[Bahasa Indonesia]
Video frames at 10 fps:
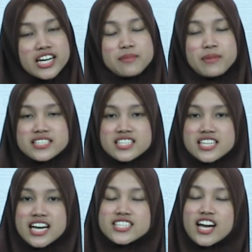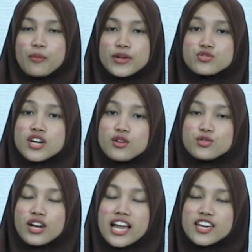Dan pastinya jangan lupa juga
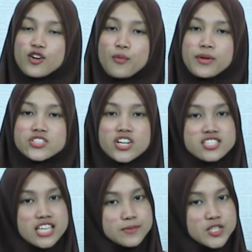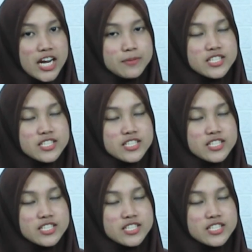untuk like, comment, share, dan subscribe.